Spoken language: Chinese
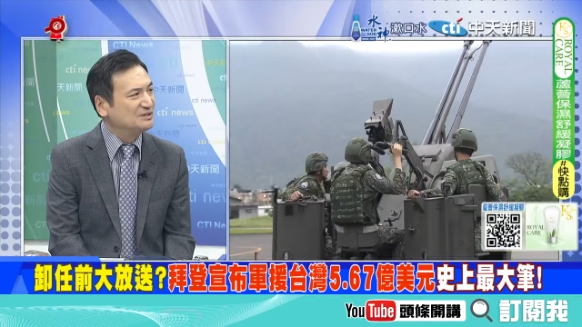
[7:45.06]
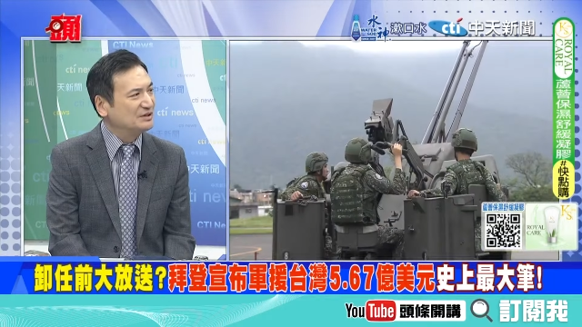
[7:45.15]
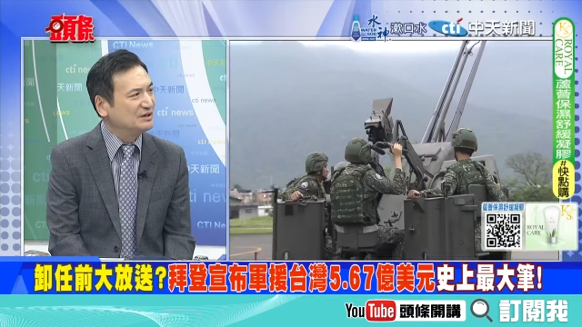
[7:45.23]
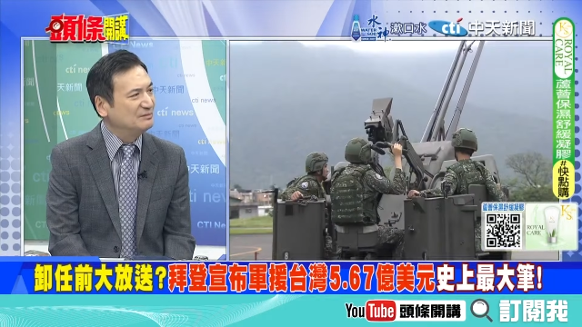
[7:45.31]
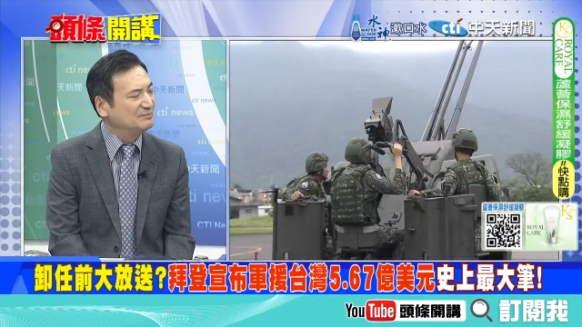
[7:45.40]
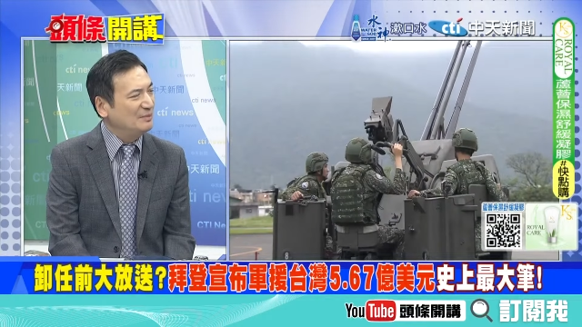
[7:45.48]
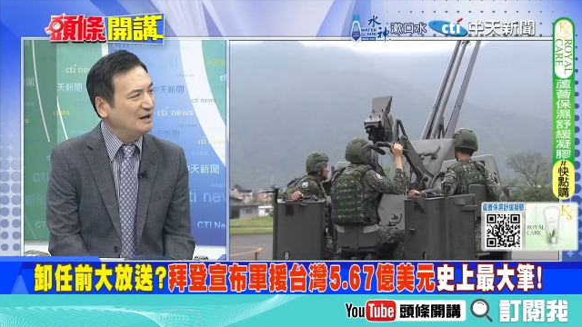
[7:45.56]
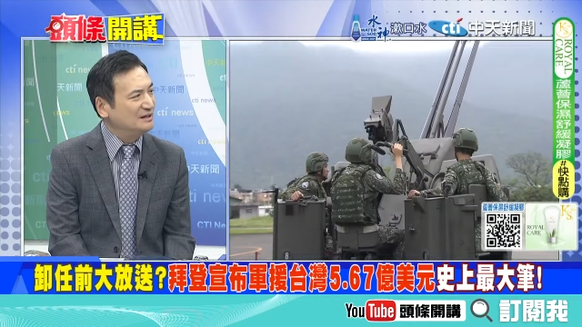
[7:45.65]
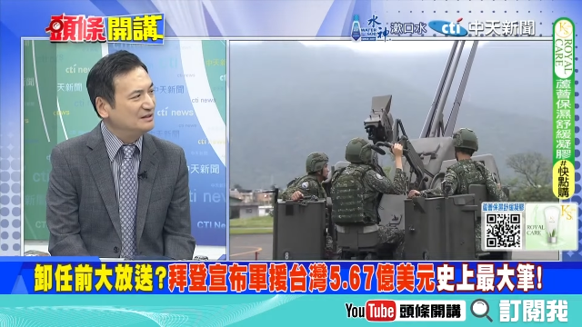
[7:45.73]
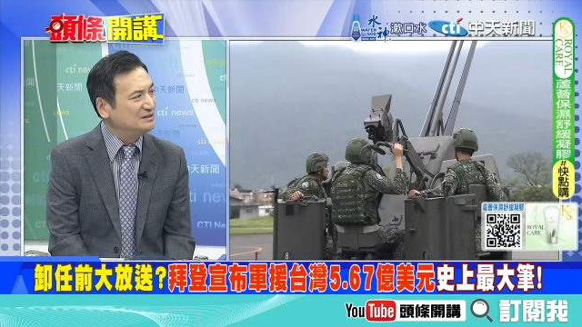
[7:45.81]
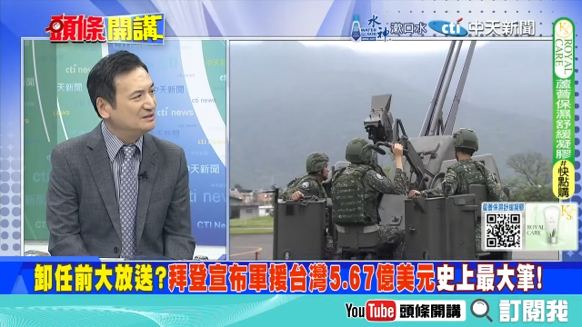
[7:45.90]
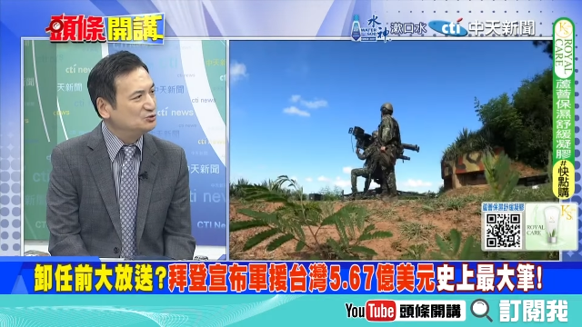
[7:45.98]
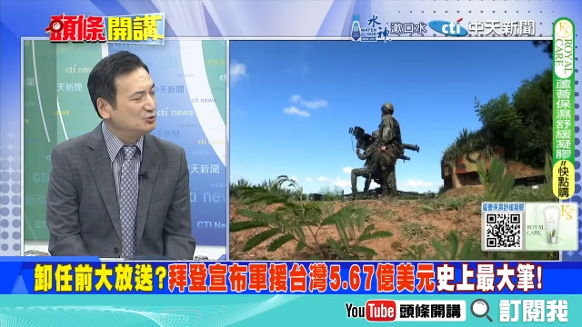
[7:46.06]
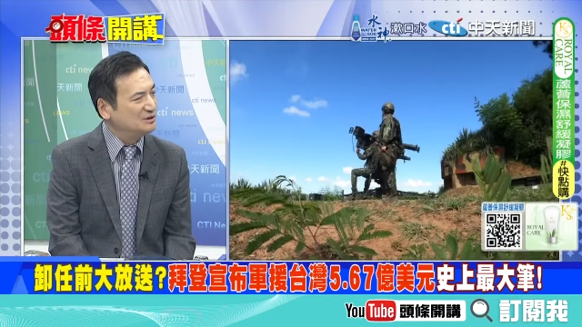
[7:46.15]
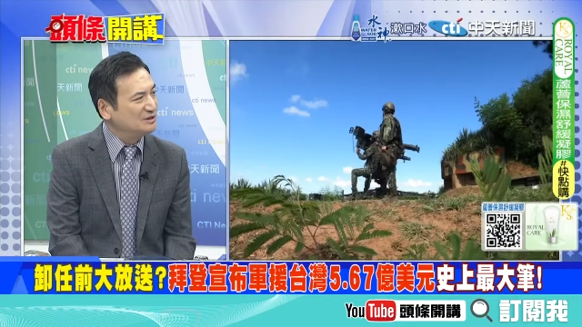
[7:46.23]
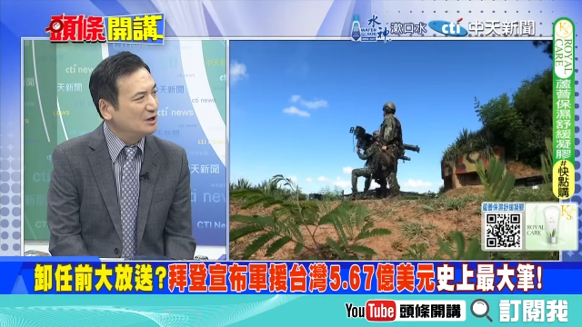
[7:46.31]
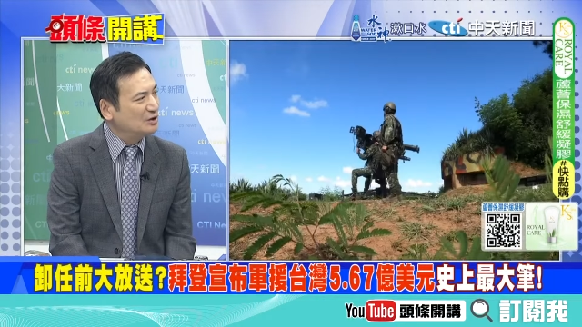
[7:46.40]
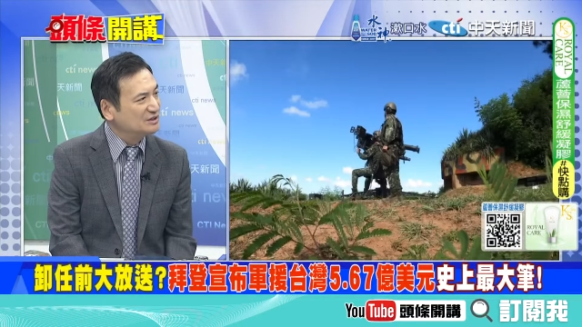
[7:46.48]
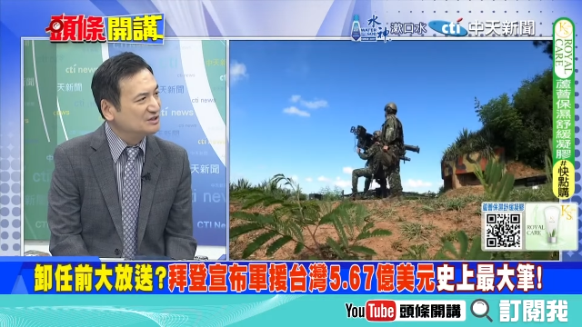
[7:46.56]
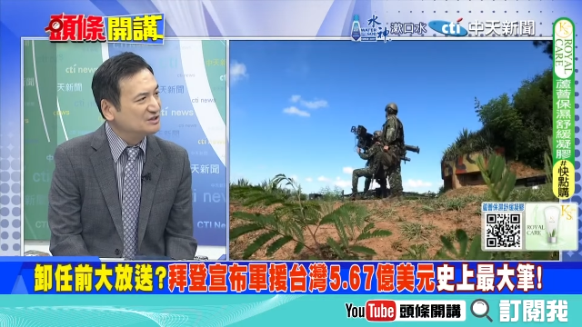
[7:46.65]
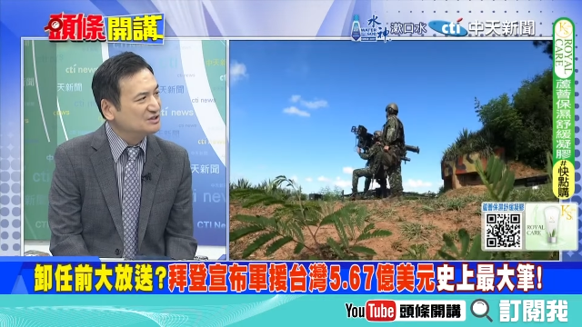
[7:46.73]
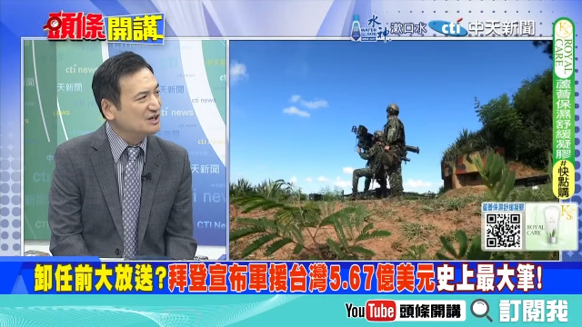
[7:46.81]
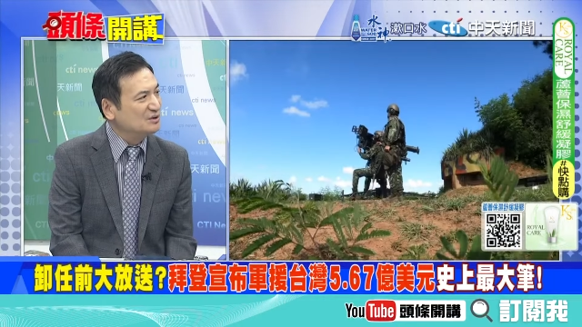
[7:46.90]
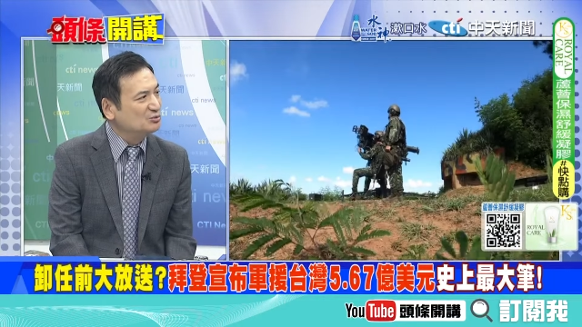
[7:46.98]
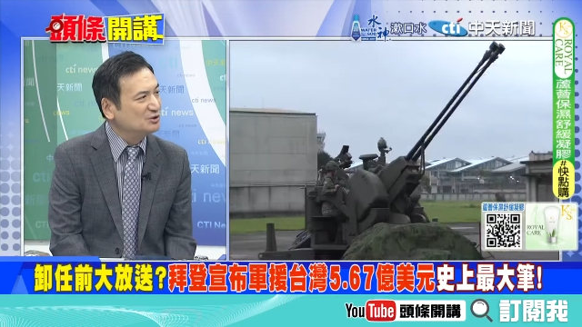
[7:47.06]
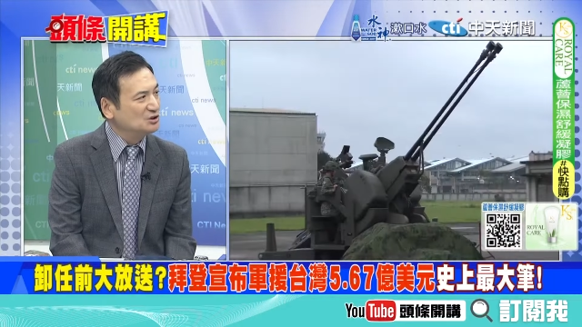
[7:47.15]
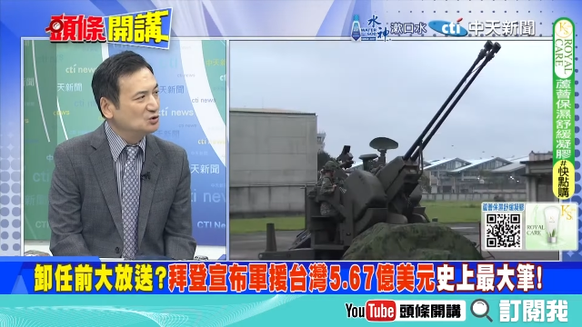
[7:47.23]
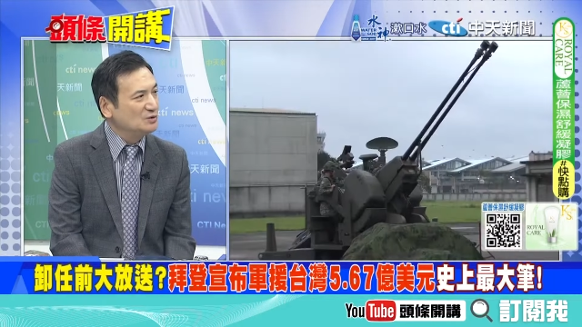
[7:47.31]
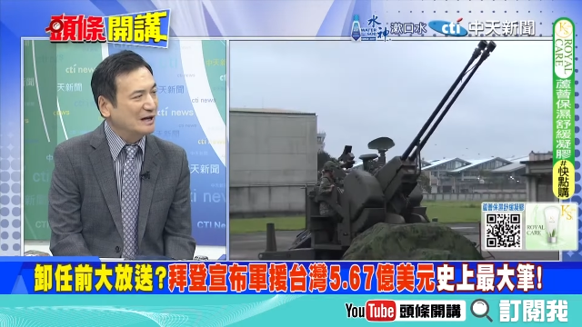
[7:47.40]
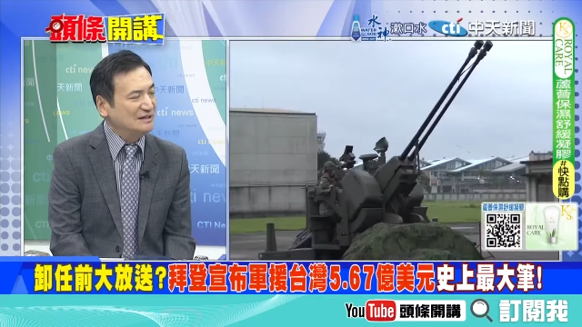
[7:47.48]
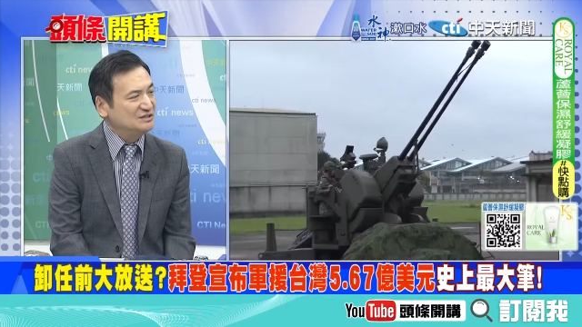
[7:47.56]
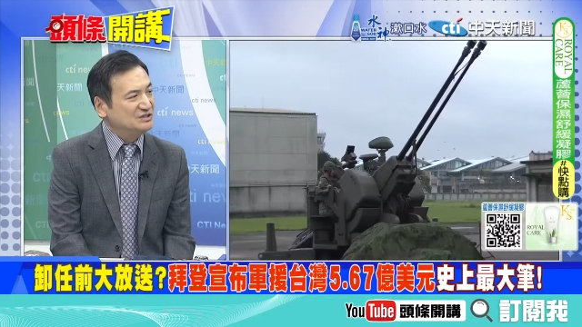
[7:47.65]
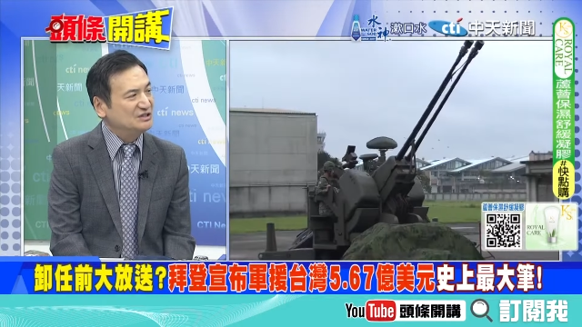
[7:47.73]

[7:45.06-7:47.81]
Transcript: 个把你所要的这个项目呢东砍西